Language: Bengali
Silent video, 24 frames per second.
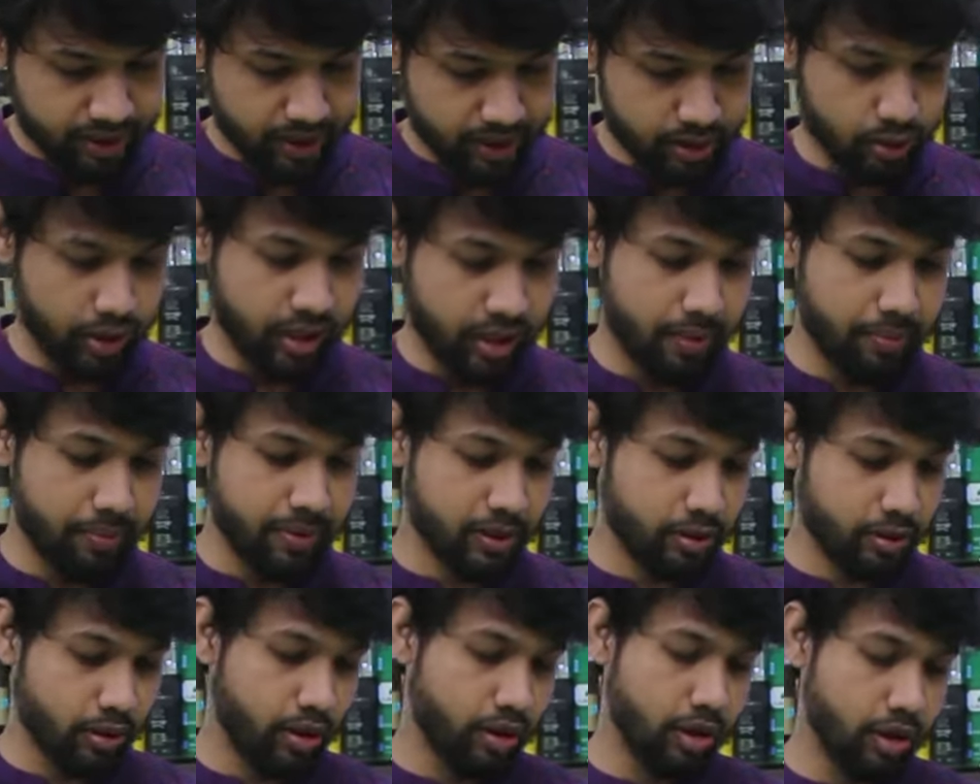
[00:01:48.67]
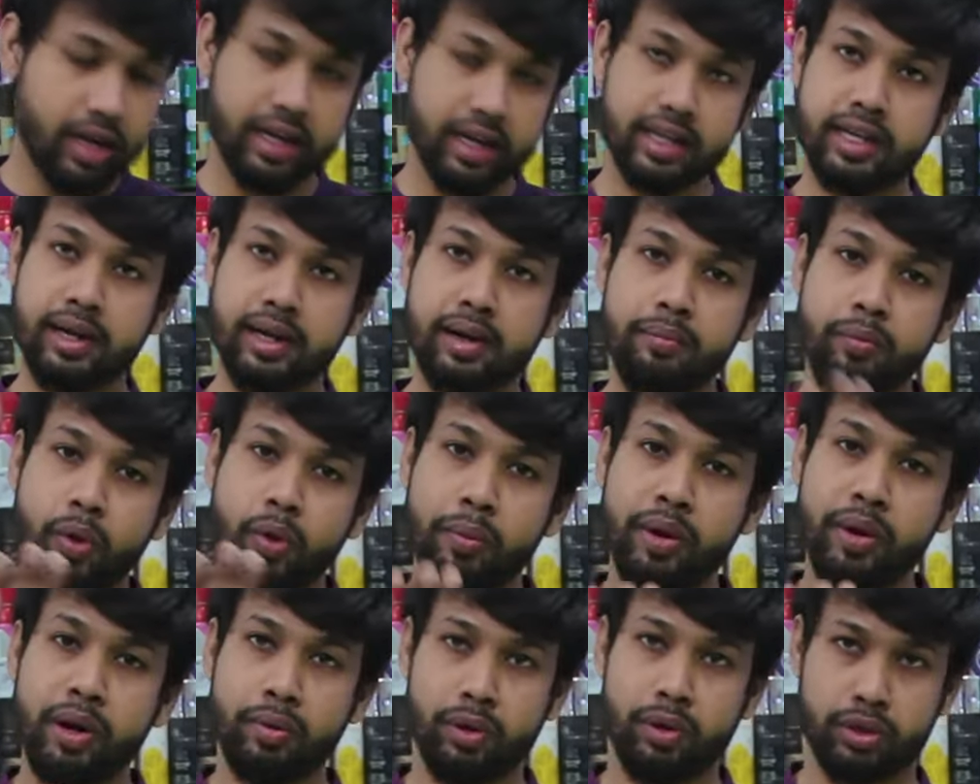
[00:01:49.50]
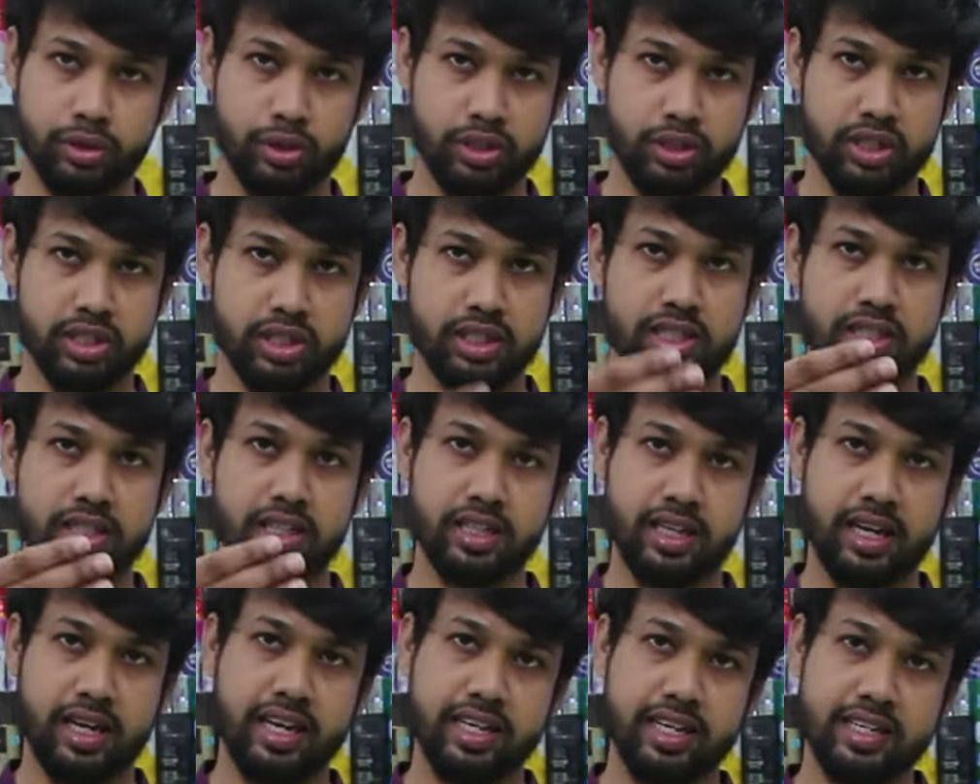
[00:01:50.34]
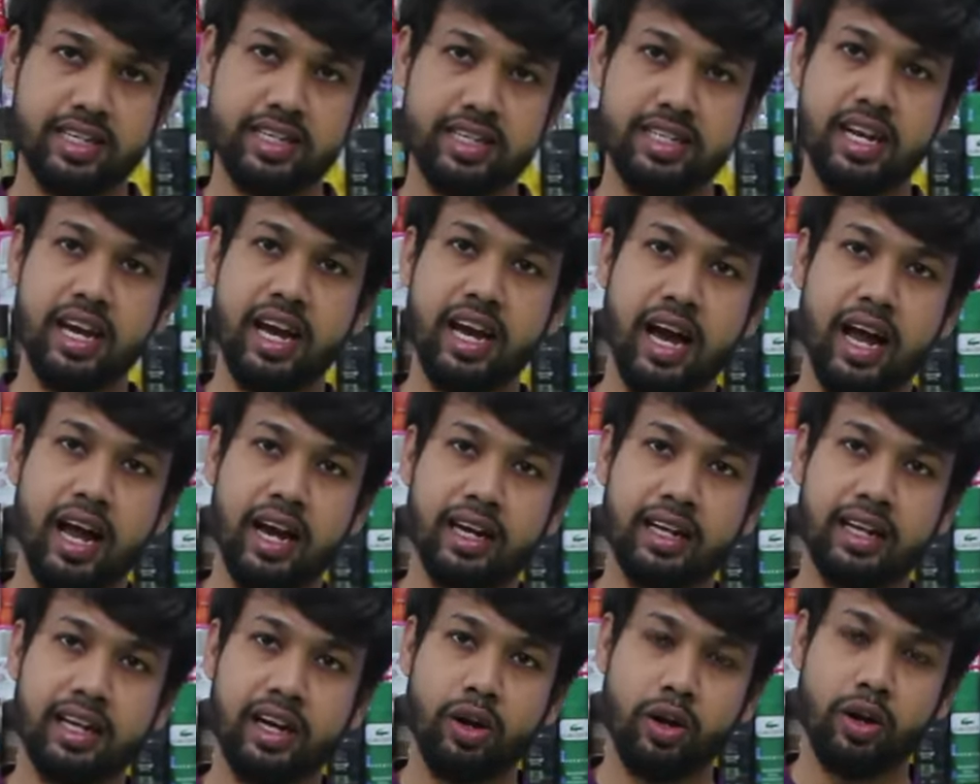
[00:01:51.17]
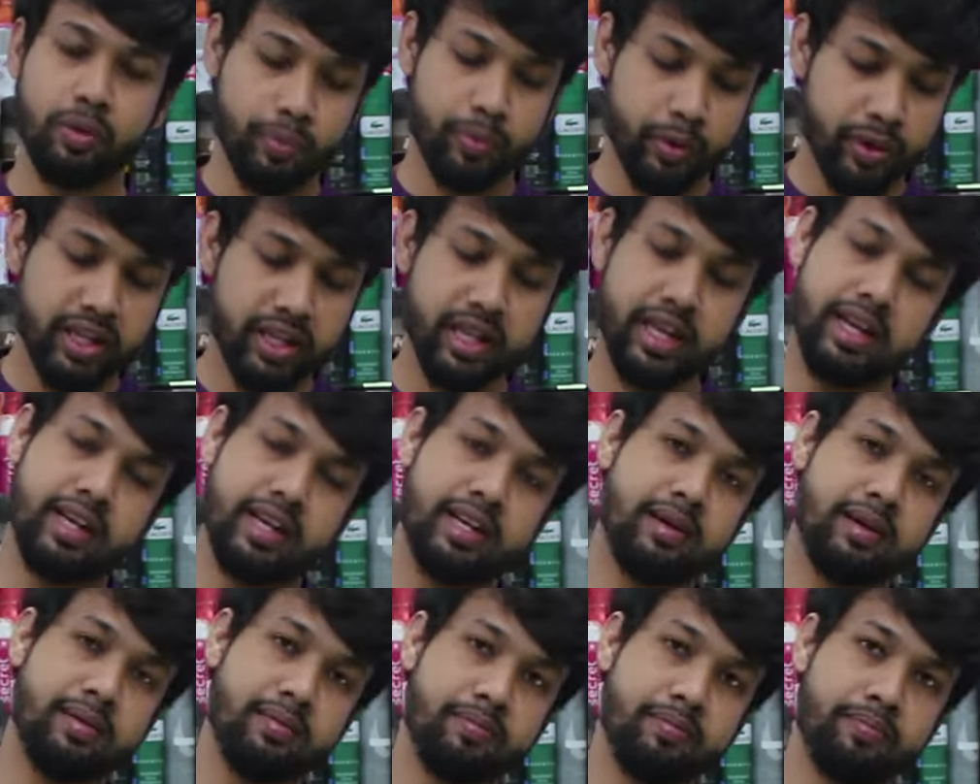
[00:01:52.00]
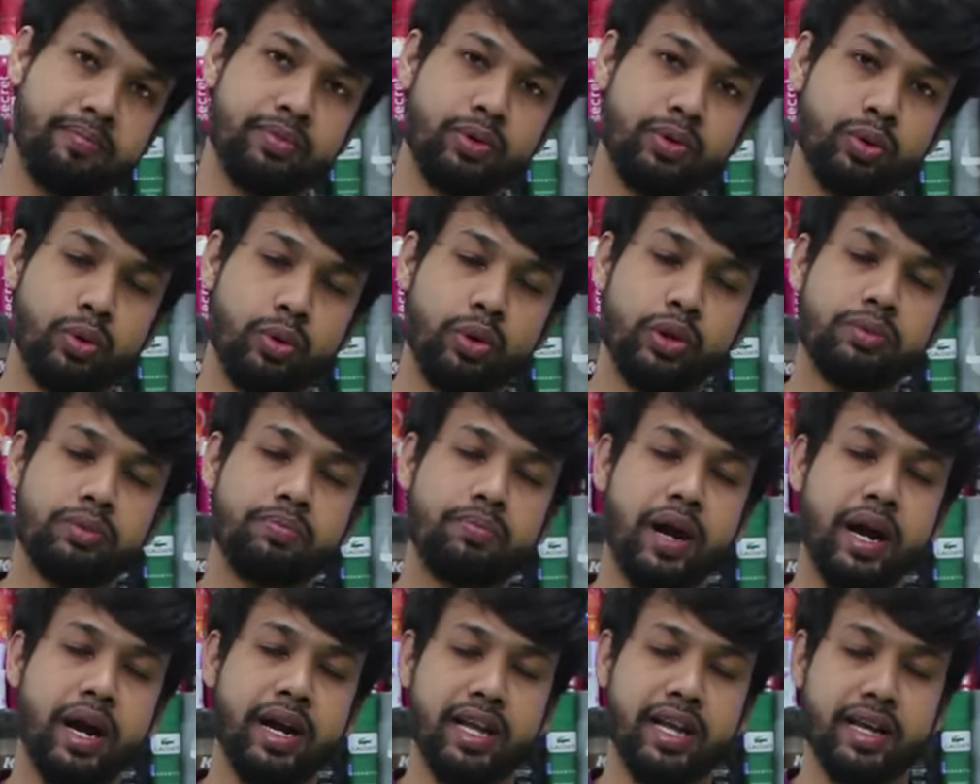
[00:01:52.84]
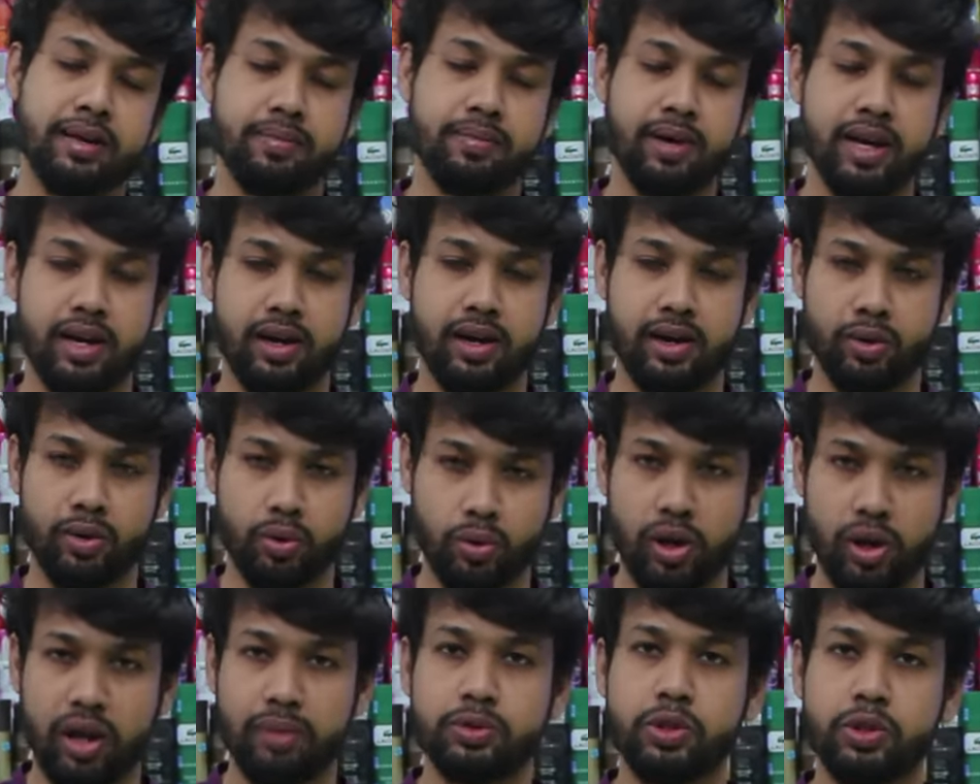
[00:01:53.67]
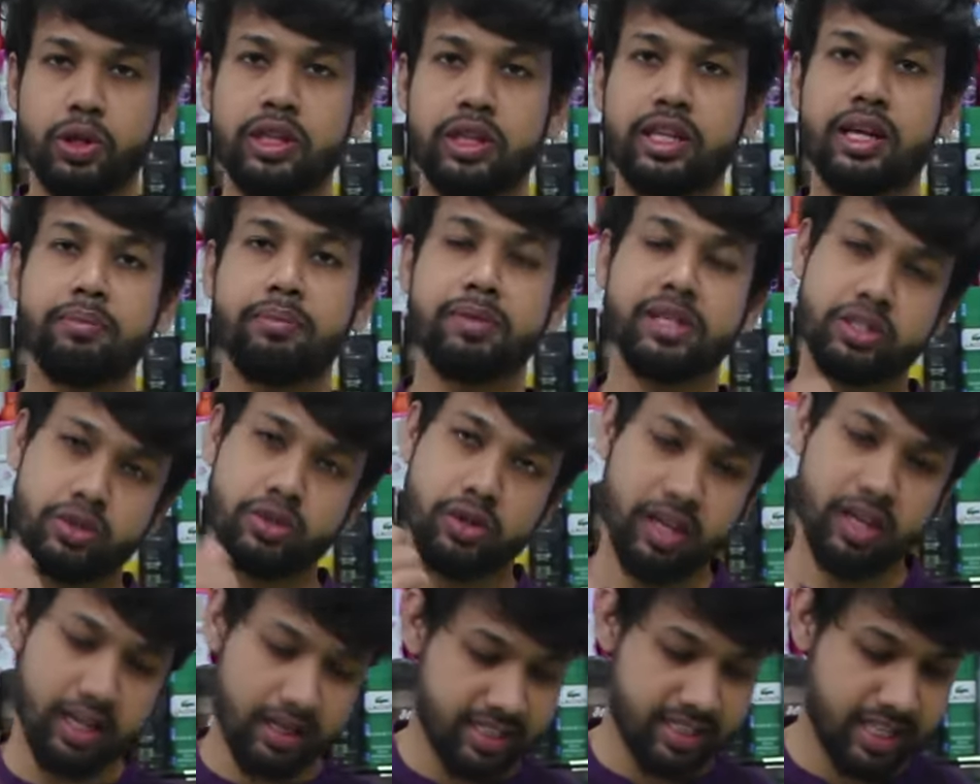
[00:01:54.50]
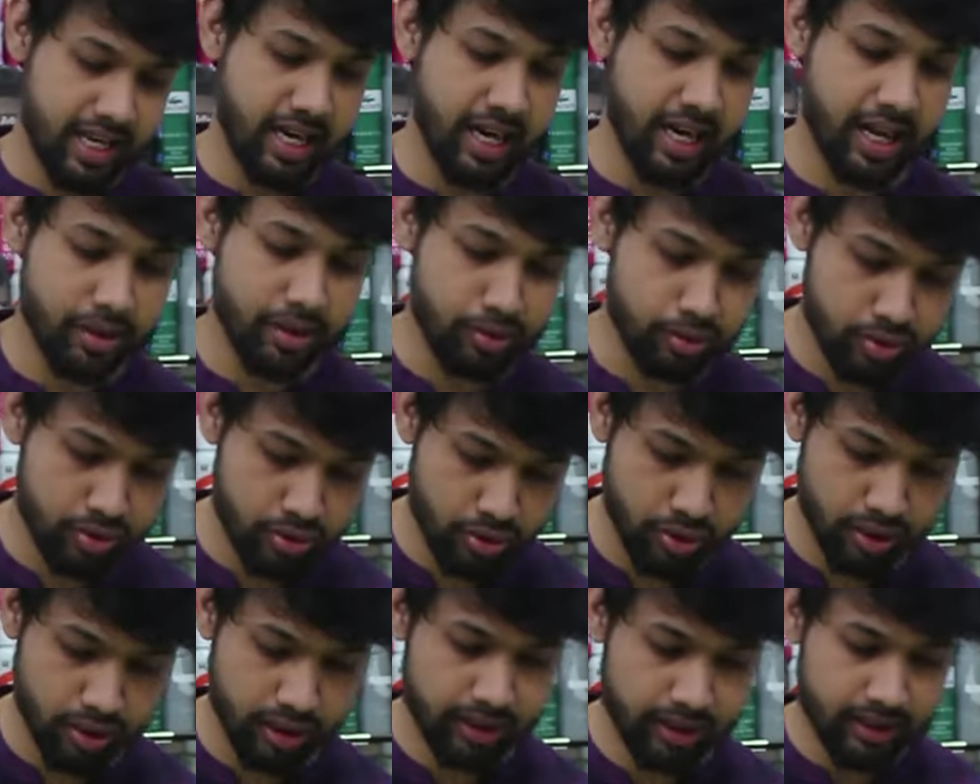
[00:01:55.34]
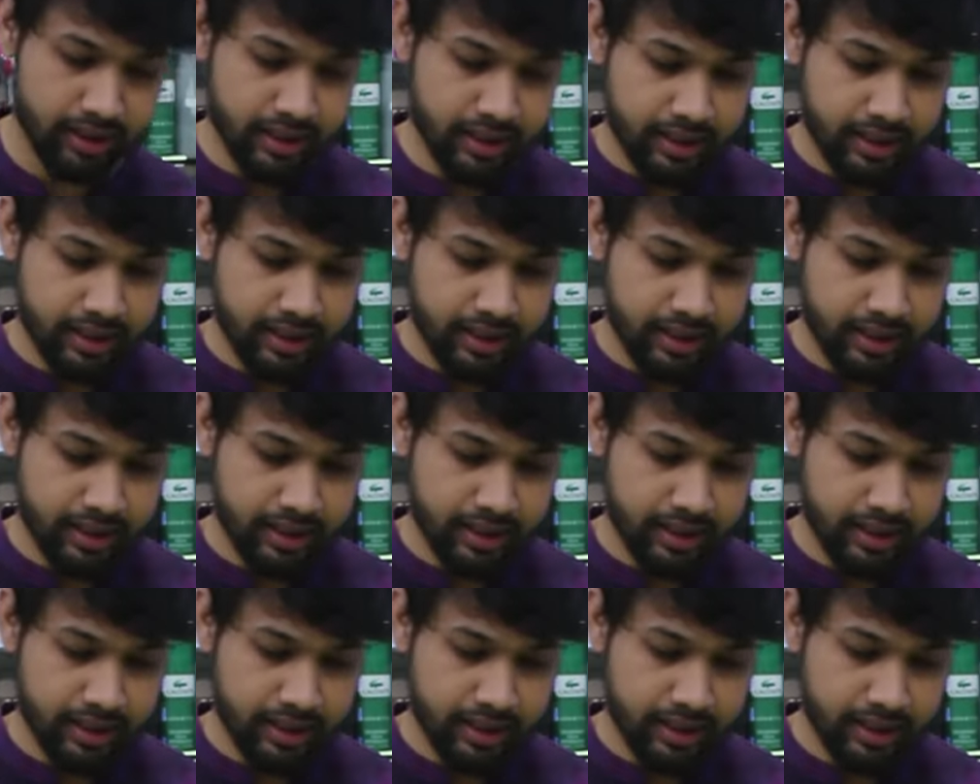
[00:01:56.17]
কিন্তু এটার ভিতরে হলো একটা মোমের মতো জিনিস এটা কেটে নিয়ে হালকা অল্প নিয়ে এটা দুধ পানি বা গোলাপ জল দিয়ে মিক্স করে চেহারা ইউজ করে